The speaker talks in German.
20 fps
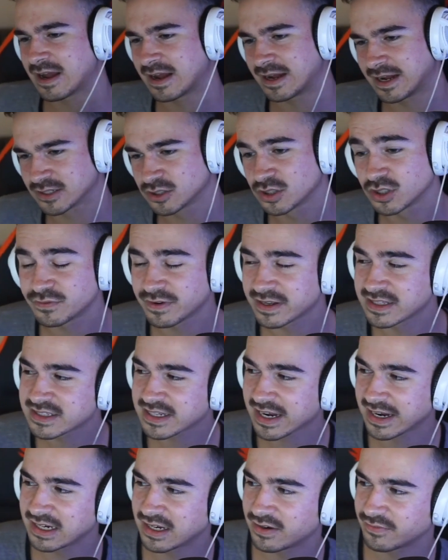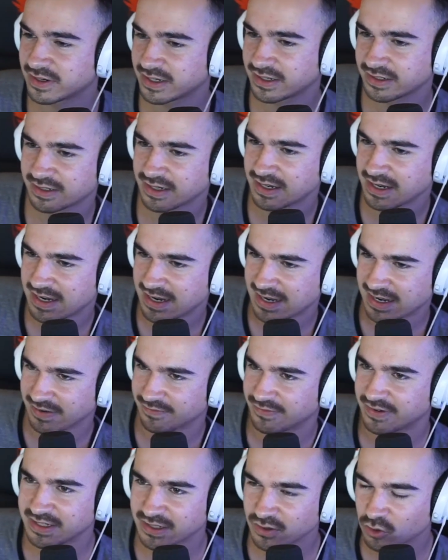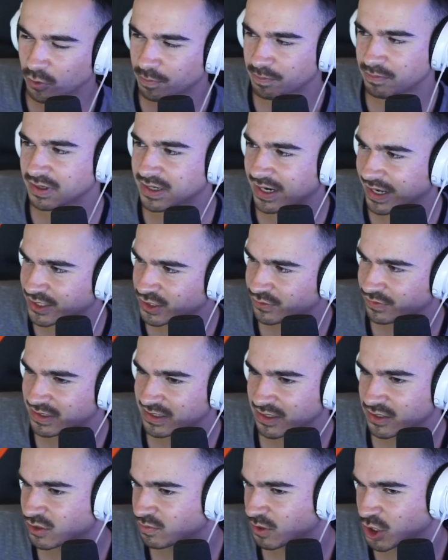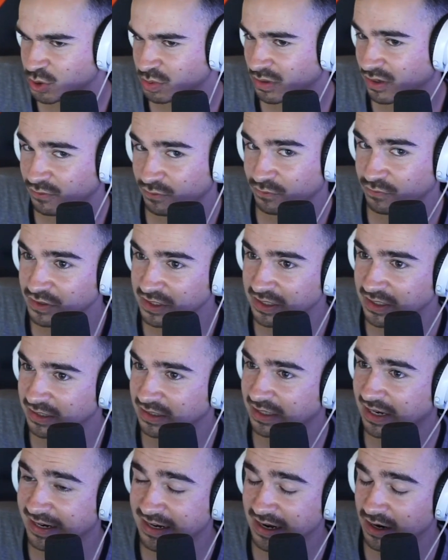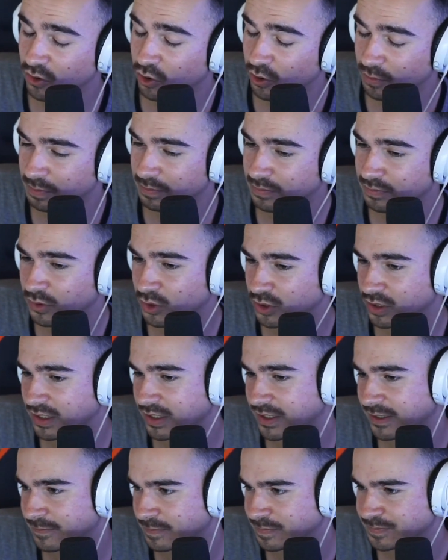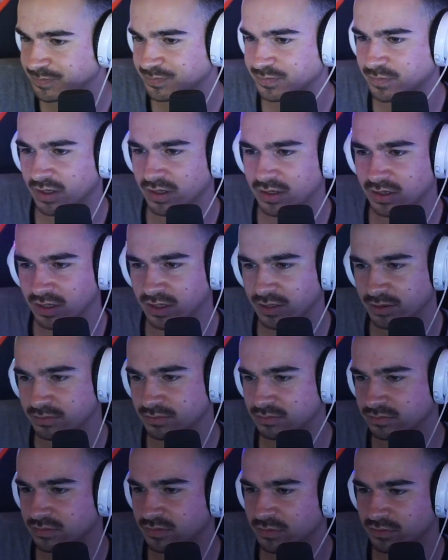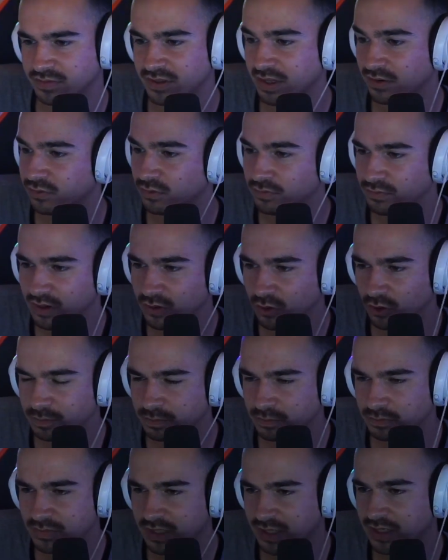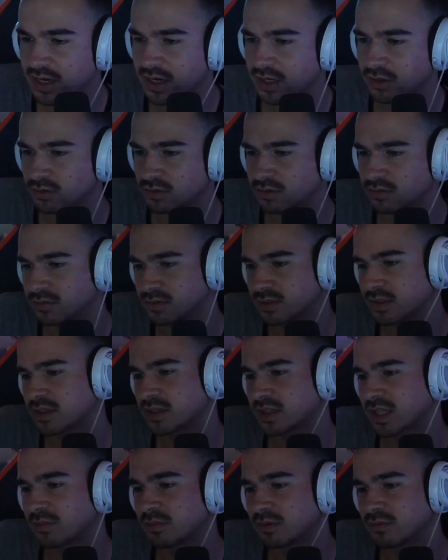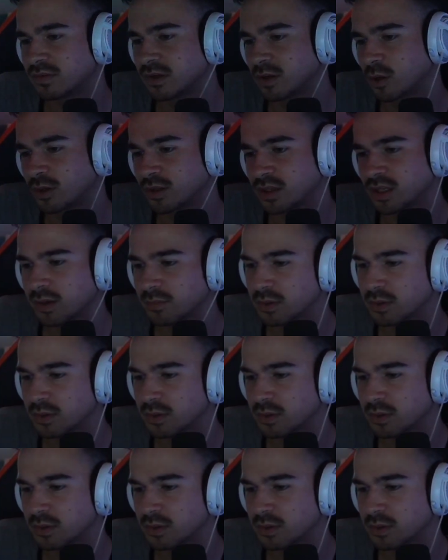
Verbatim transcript: Also ich fände es geiler, wenn, wenn die Gruppen gleich spielen, zum Beispiel vier Dreiergruppen oder ähm, vier Fünfergruppen, keine Ahnung, je nachdem, wie viele Leute da